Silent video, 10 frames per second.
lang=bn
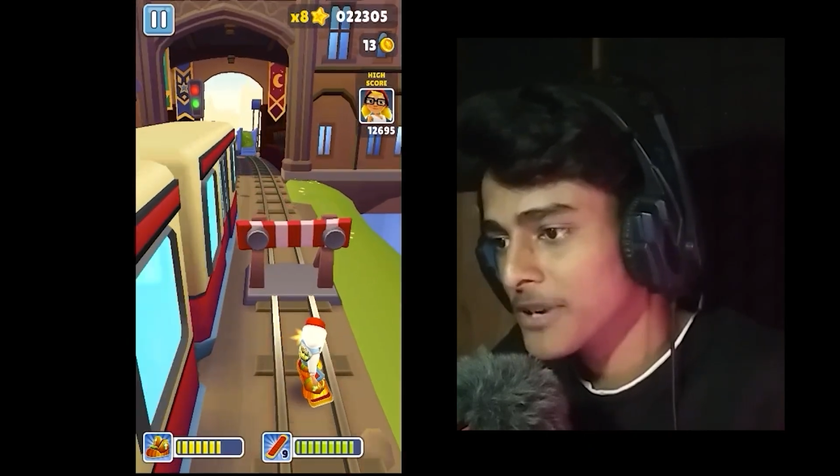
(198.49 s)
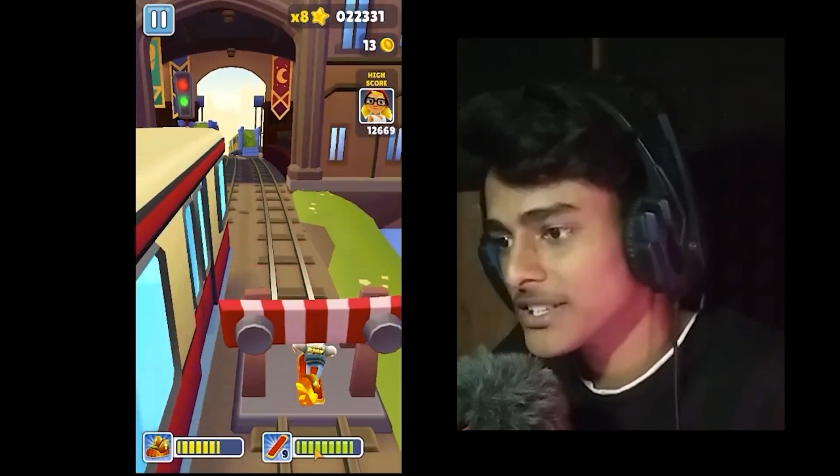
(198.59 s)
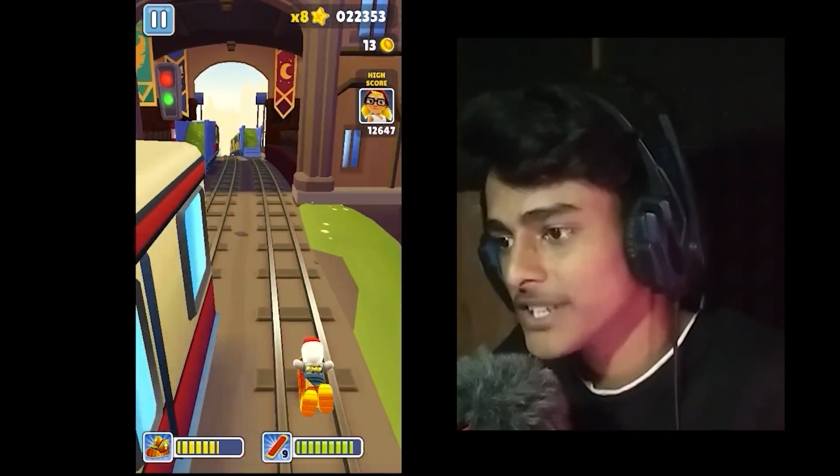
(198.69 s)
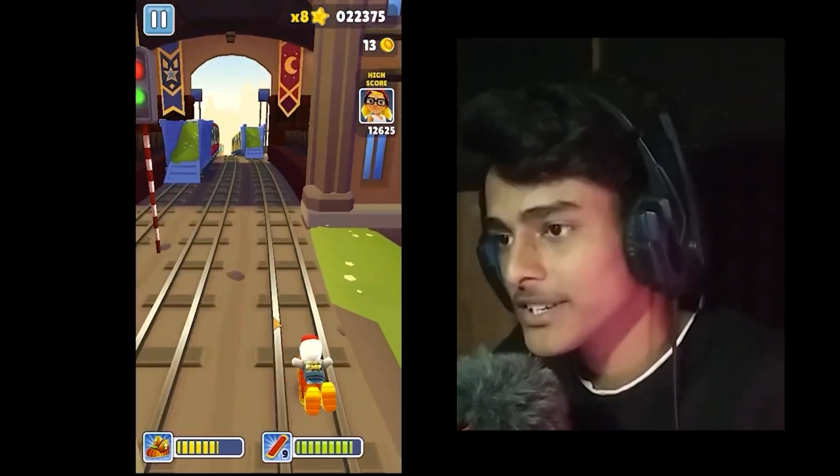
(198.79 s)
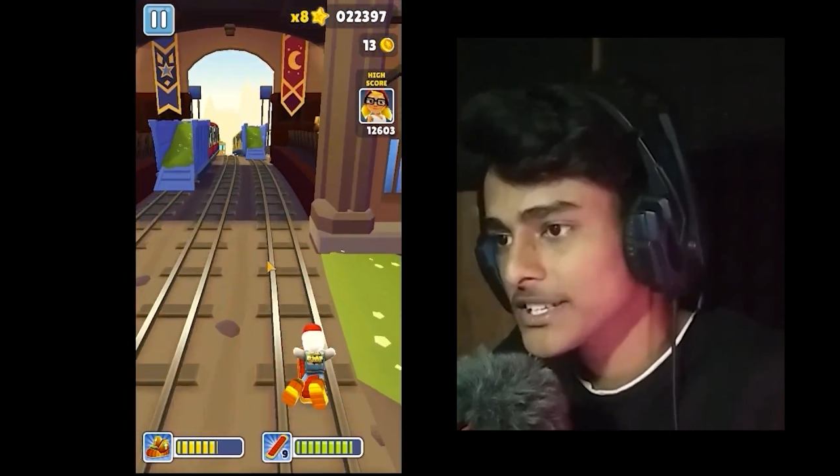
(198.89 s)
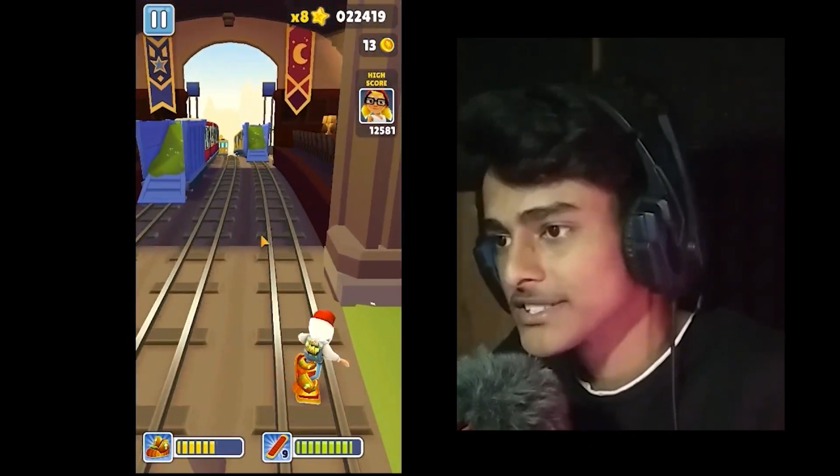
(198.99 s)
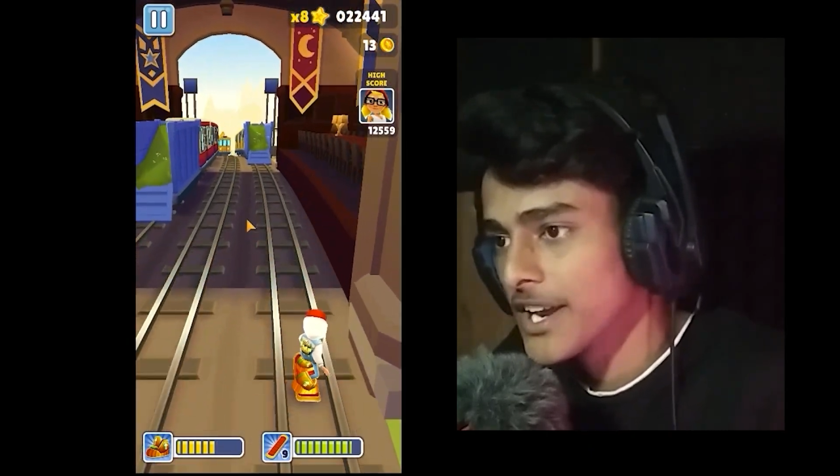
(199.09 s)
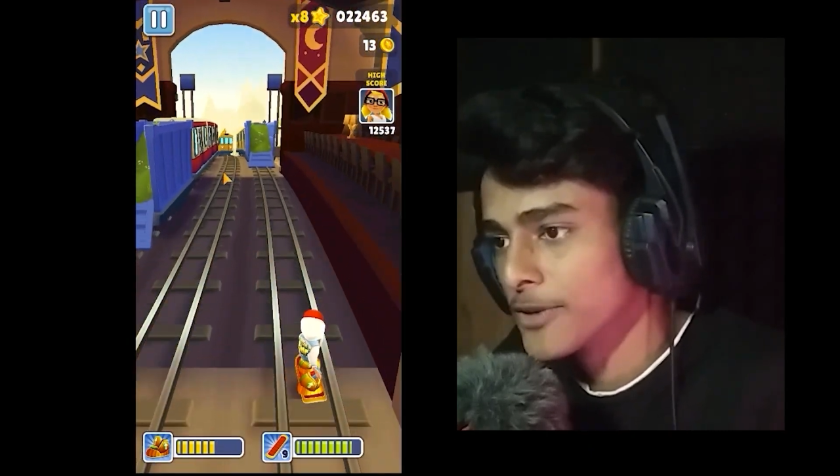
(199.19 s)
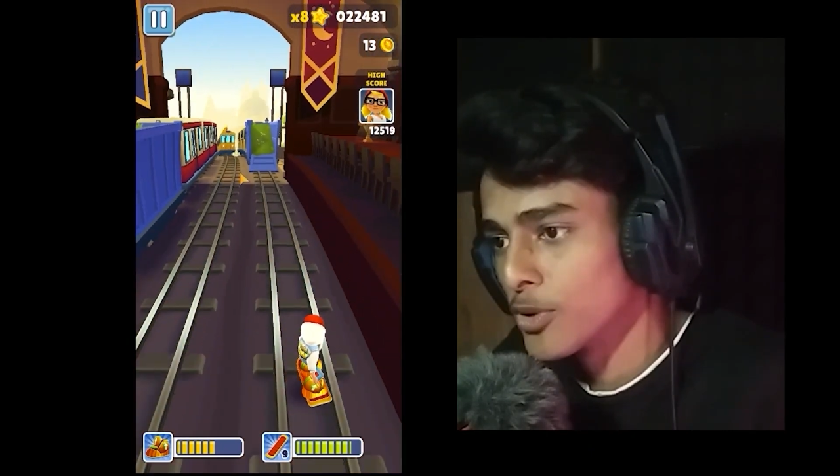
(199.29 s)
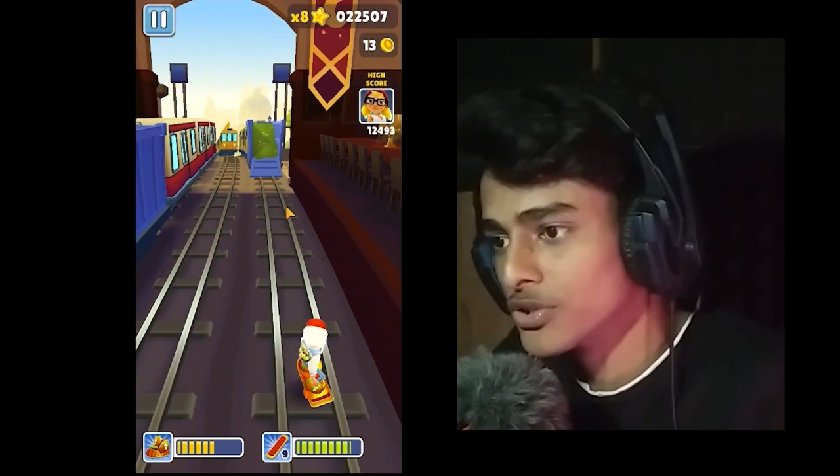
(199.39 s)
আমার কাছে একটা
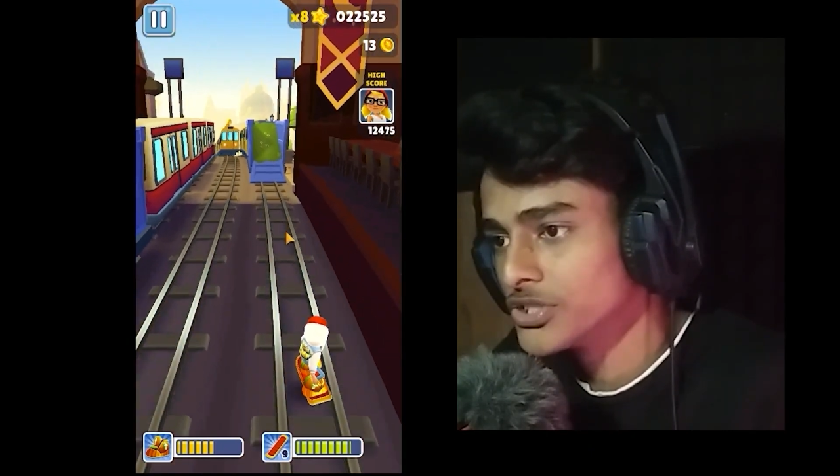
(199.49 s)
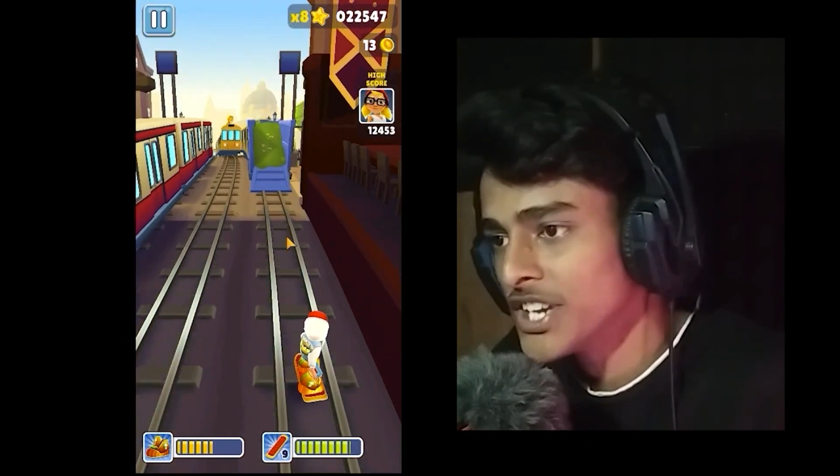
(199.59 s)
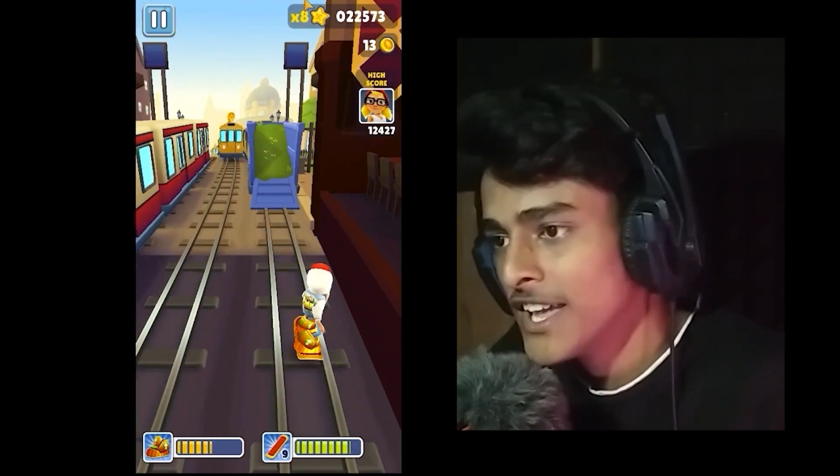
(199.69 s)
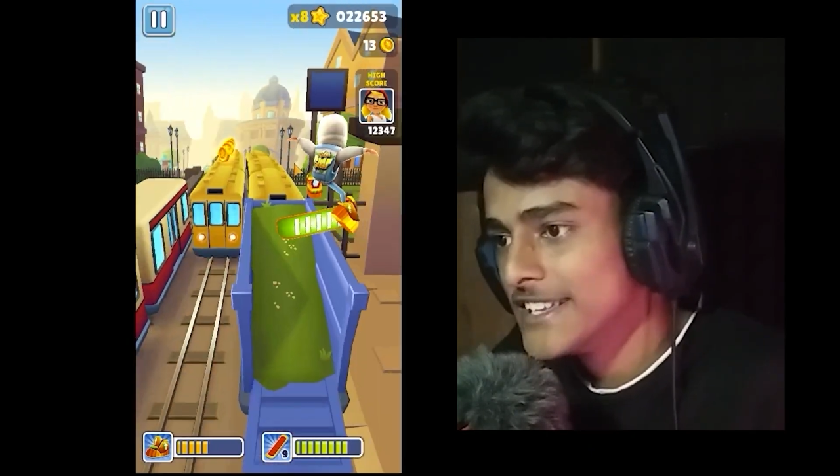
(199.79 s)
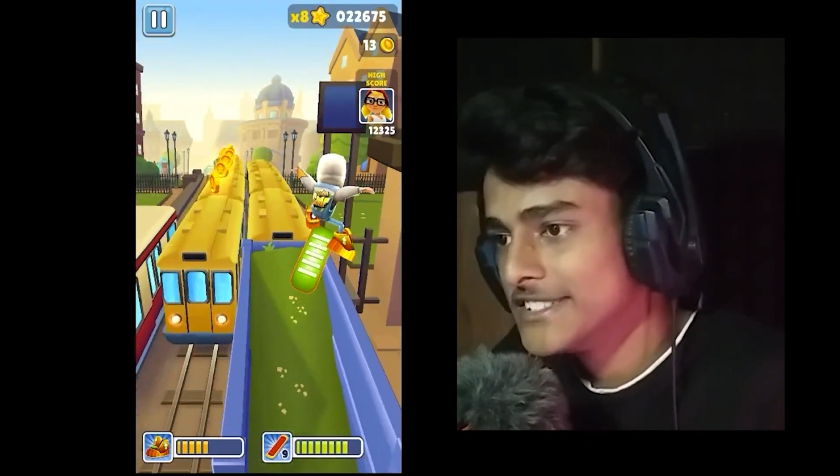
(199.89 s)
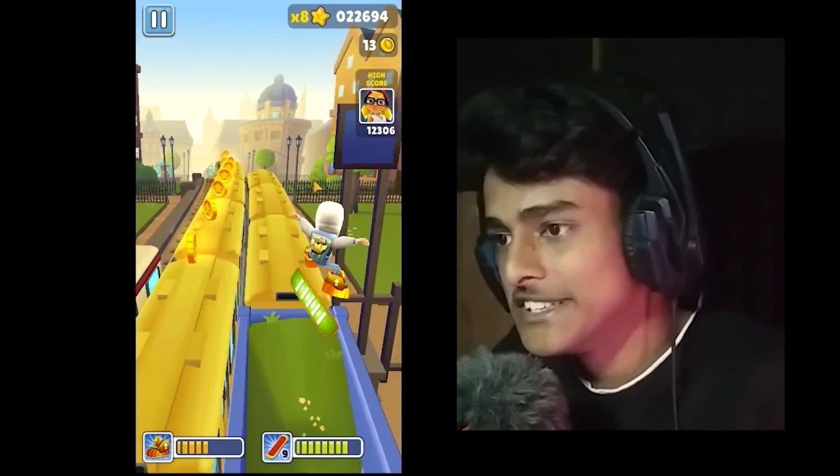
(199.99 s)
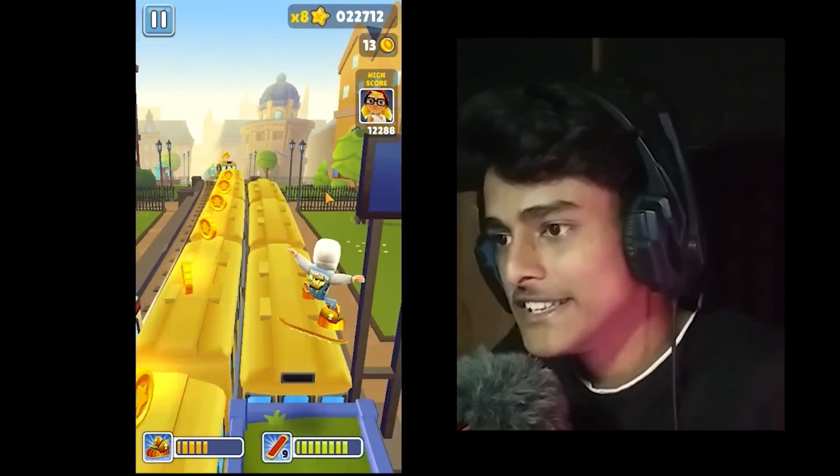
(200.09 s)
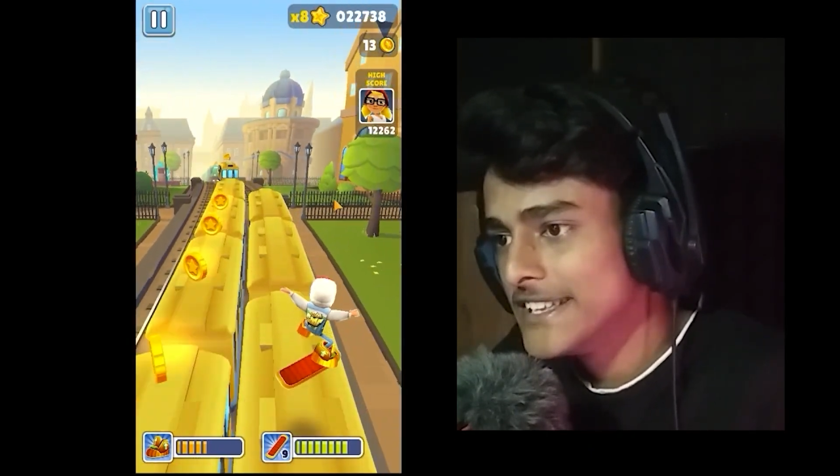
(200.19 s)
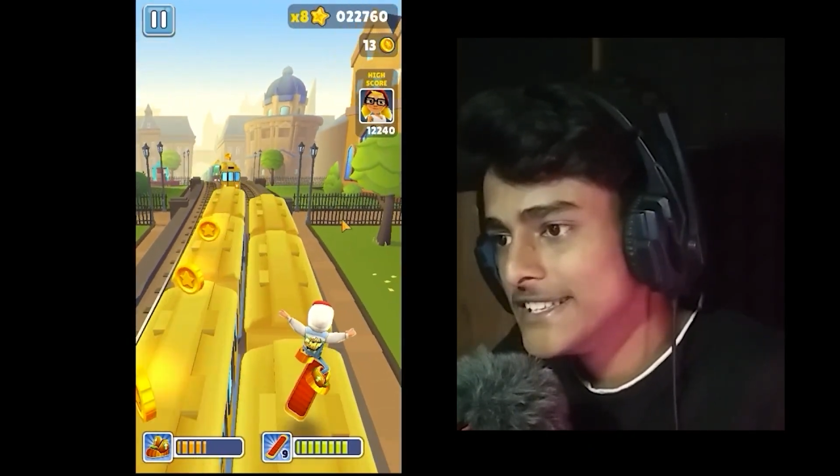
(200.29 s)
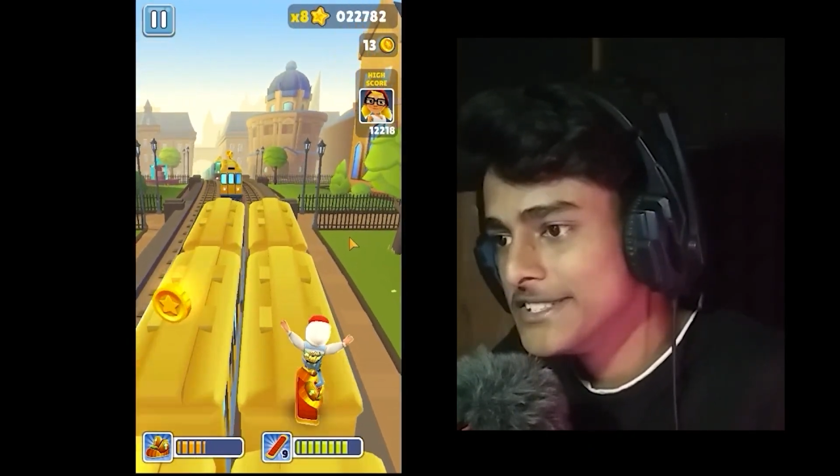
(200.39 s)
স্কেট বোর্ড রয়েছে ইজি